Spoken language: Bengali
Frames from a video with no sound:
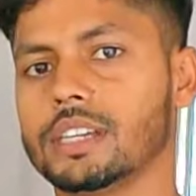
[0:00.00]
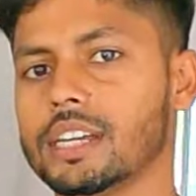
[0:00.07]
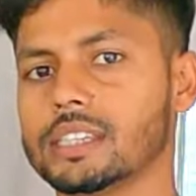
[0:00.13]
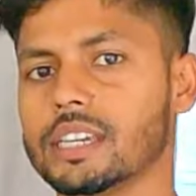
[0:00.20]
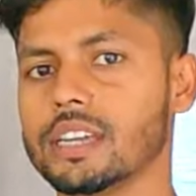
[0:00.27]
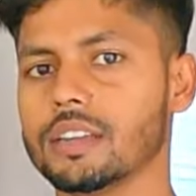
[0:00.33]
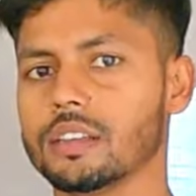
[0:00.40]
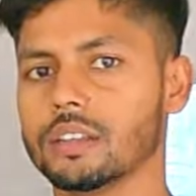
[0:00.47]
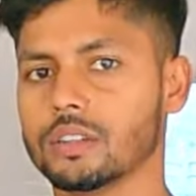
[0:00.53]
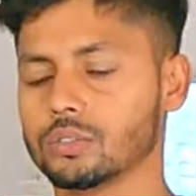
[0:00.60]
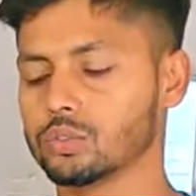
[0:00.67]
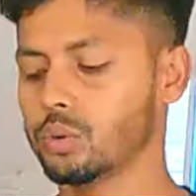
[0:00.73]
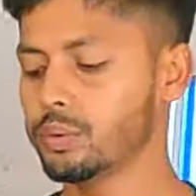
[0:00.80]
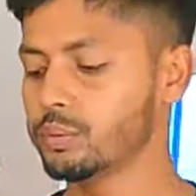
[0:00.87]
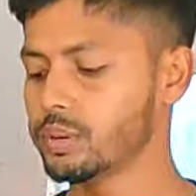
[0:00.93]
ঠিক আছে
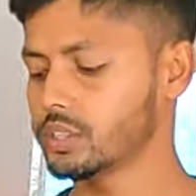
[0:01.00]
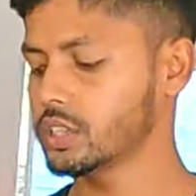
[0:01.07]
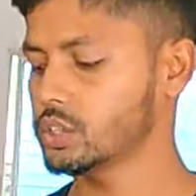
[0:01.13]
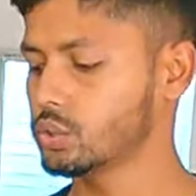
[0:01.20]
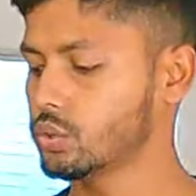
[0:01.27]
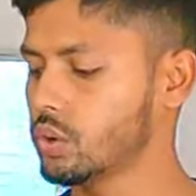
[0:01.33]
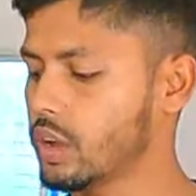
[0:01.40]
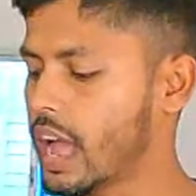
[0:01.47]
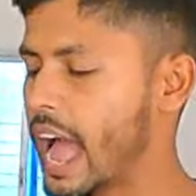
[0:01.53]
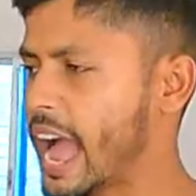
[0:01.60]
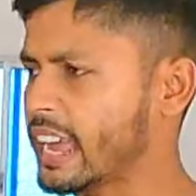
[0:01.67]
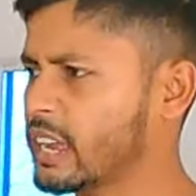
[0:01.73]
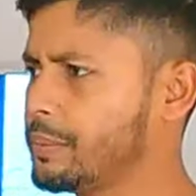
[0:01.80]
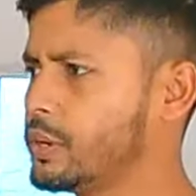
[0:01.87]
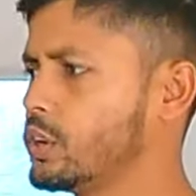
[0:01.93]
তো ভিভাসদের আচ্ছা। জন্য
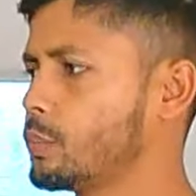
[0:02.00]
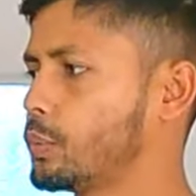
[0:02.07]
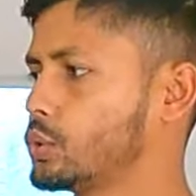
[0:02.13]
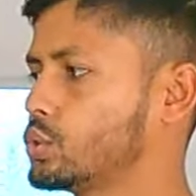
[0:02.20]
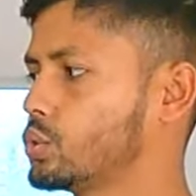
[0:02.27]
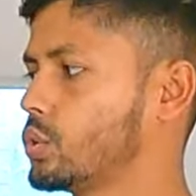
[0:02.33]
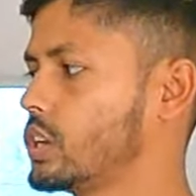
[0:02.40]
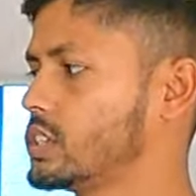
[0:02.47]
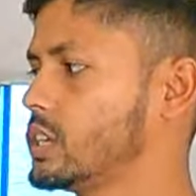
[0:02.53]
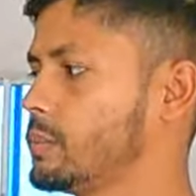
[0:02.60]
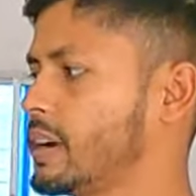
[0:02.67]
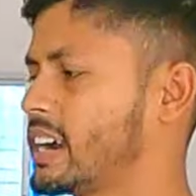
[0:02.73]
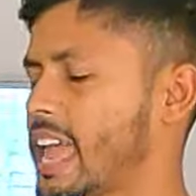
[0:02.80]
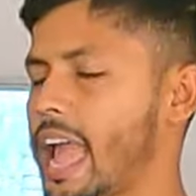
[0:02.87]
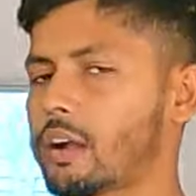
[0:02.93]
আগে ভিডিও প্রচুর
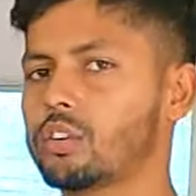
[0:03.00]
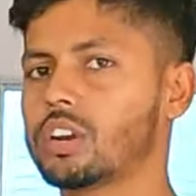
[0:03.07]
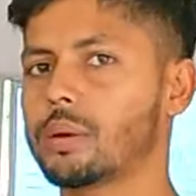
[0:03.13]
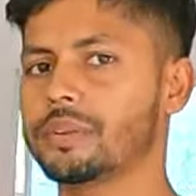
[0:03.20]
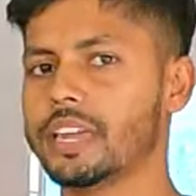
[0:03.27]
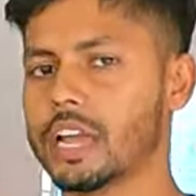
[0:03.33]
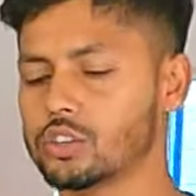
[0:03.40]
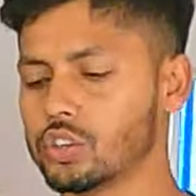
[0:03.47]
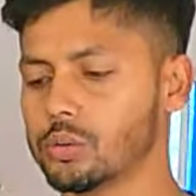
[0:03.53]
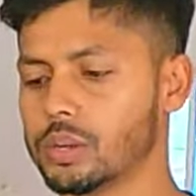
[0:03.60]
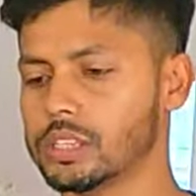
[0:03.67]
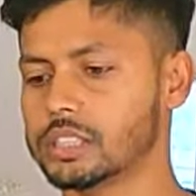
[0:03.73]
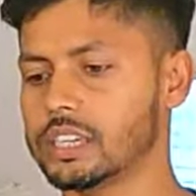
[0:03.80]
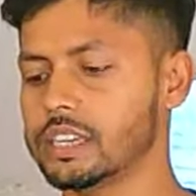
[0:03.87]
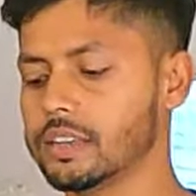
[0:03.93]
করেছি বাট এখন আমি এই জন্য
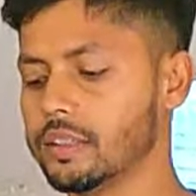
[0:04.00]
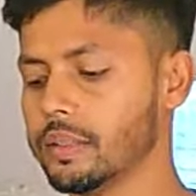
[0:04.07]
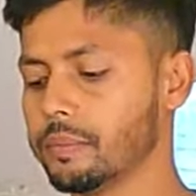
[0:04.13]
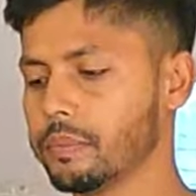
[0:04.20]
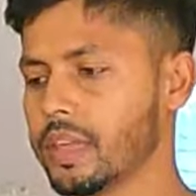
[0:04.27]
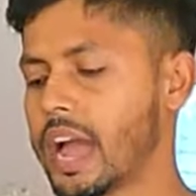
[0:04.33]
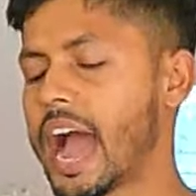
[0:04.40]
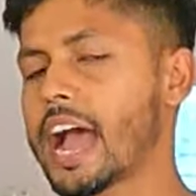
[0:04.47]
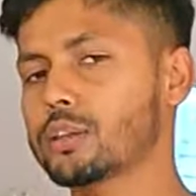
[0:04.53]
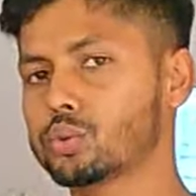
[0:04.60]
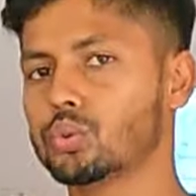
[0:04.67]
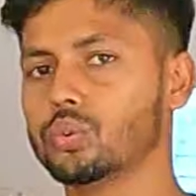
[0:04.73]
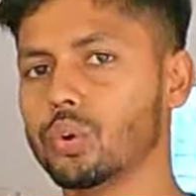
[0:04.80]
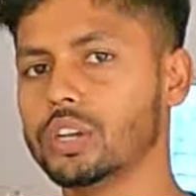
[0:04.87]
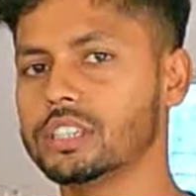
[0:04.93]
বলছি
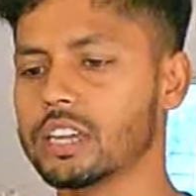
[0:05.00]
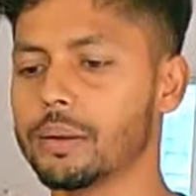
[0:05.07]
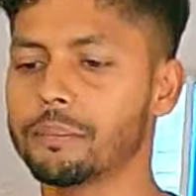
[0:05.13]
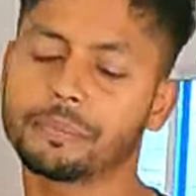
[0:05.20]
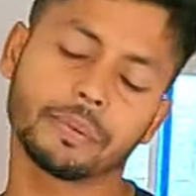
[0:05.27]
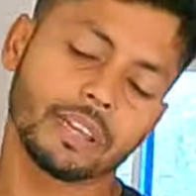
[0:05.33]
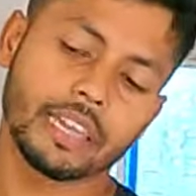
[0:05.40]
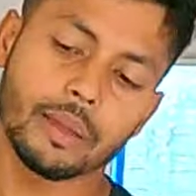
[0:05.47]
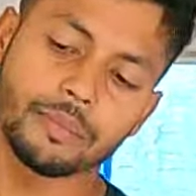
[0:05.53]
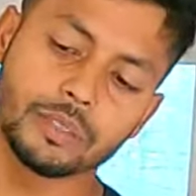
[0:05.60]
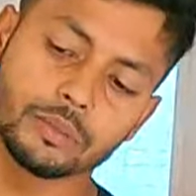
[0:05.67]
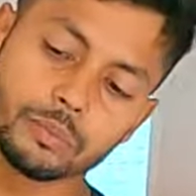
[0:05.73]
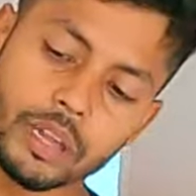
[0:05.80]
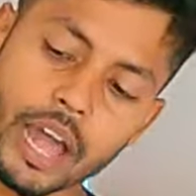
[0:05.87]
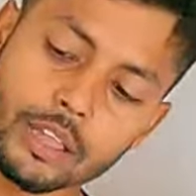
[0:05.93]
আসুন ওই যে আপনাকে
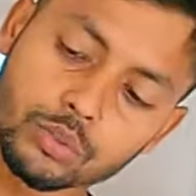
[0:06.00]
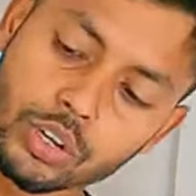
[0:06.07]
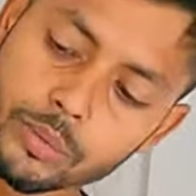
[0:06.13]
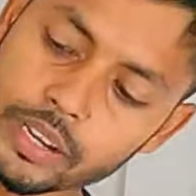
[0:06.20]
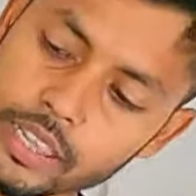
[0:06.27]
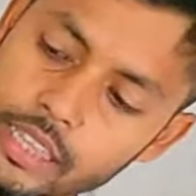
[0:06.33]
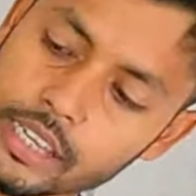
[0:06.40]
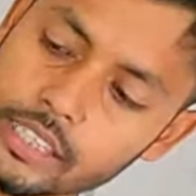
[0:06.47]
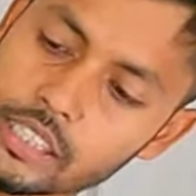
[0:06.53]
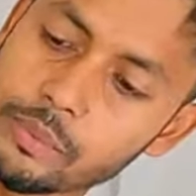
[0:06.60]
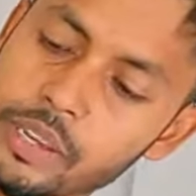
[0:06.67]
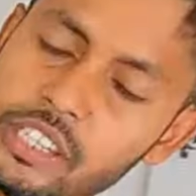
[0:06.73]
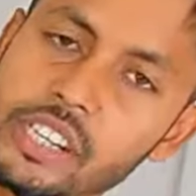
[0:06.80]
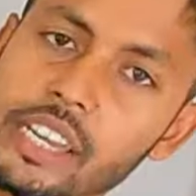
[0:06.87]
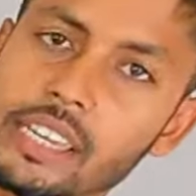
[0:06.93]
আমি হাতুড়ি মেরে
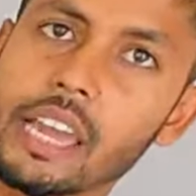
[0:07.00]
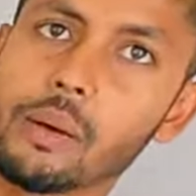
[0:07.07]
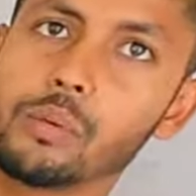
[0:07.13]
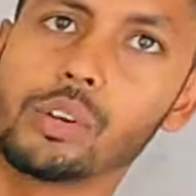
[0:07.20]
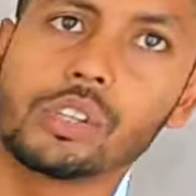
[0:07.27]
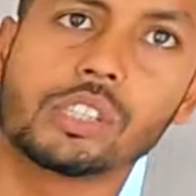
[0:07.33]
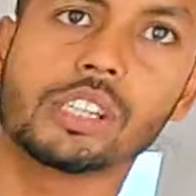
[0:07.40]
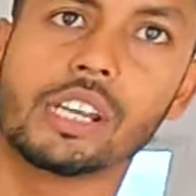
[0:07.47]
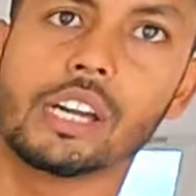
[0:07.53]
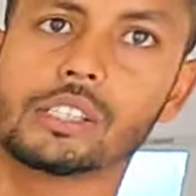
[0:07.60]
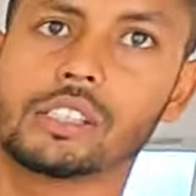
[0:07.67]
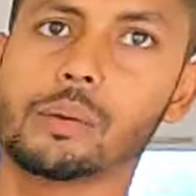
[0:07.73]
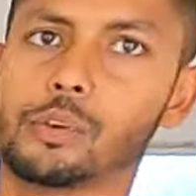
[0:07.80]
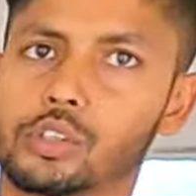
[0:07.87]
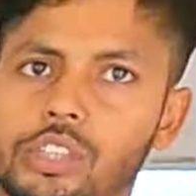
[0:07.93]
দেখাচ্ছি মেশিনটা কেমন হচ্ছে না হচ্ছে